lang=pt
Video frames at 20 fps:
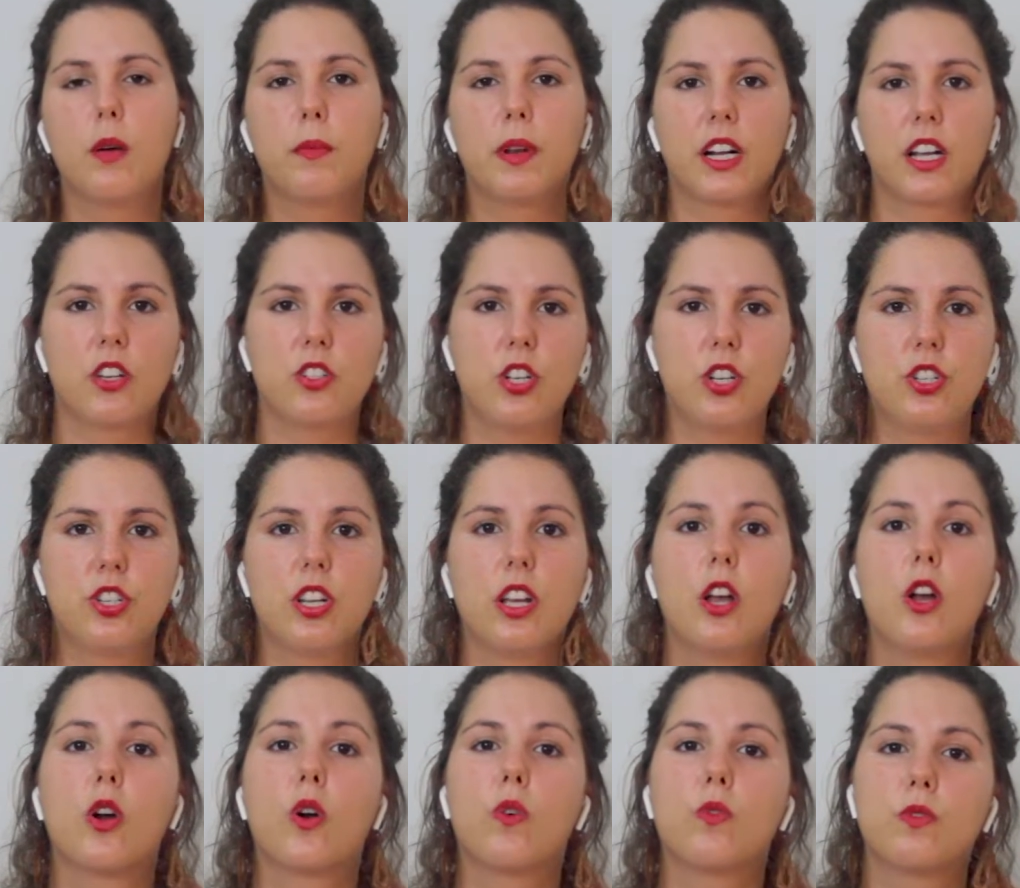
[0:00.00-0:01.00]
para que a
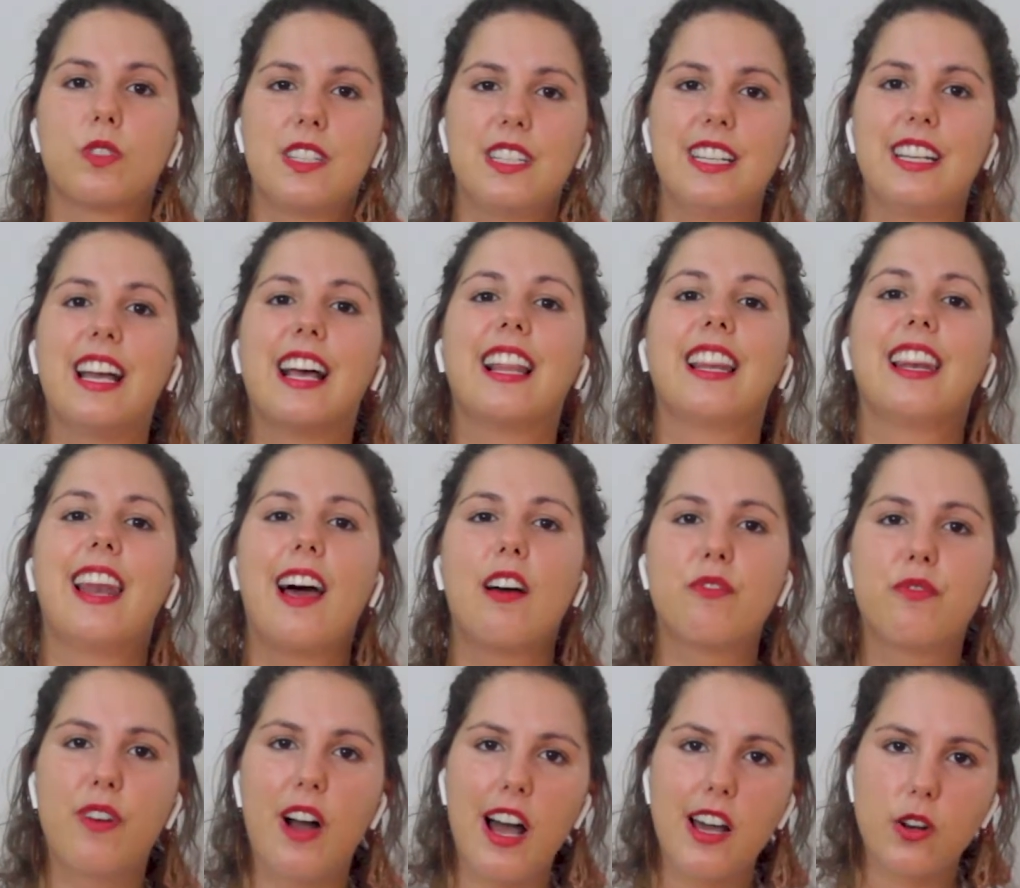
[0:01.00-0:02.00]
gente consiga
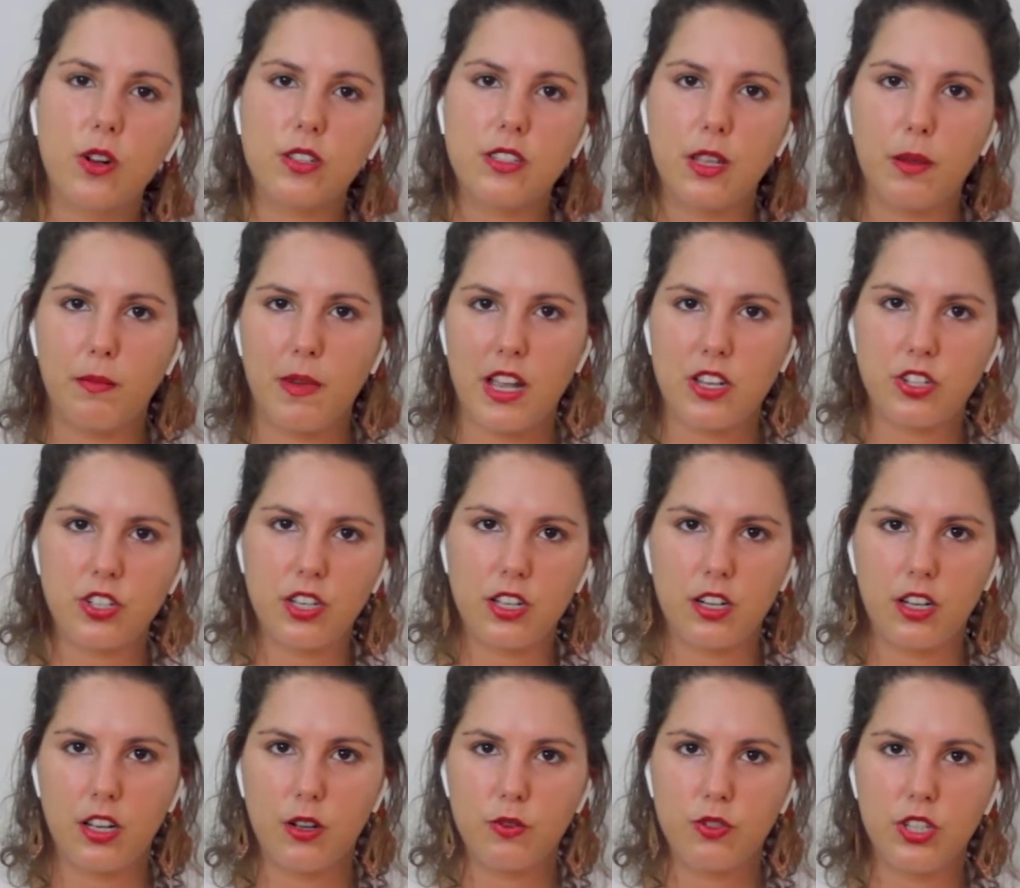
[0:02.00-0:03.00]
lavar nossa
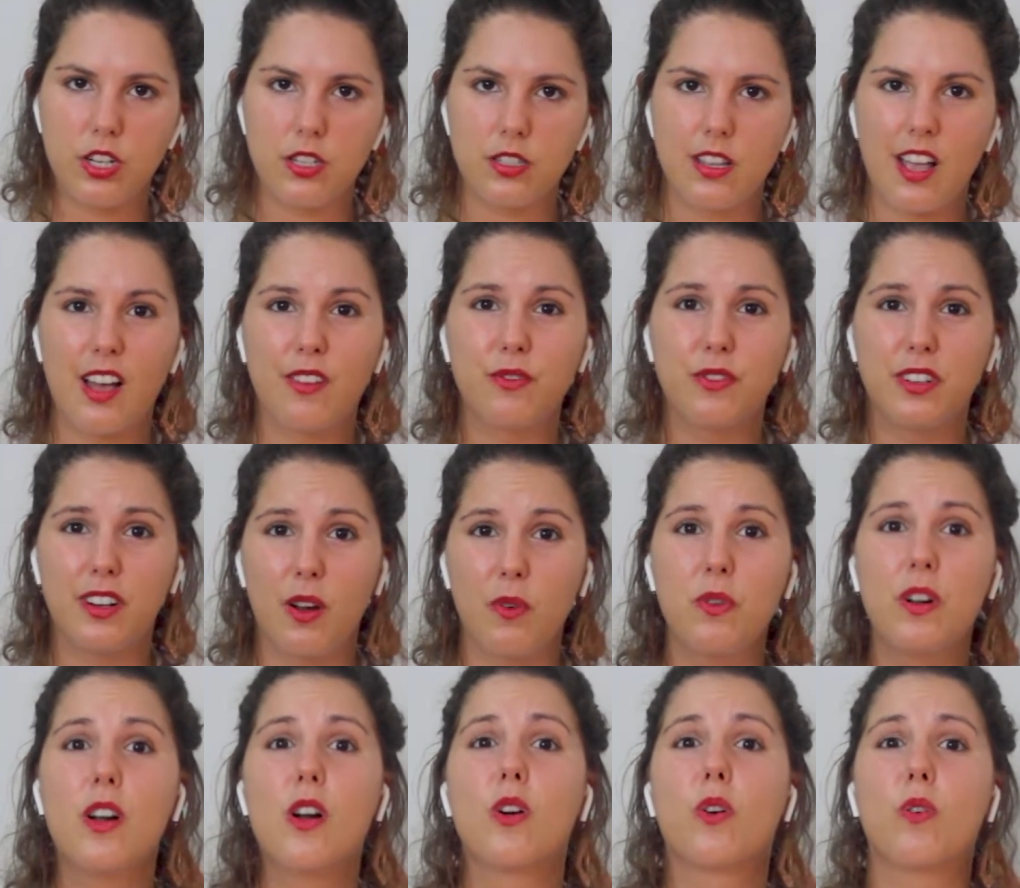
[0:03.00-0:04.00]
máscara reutilizável e não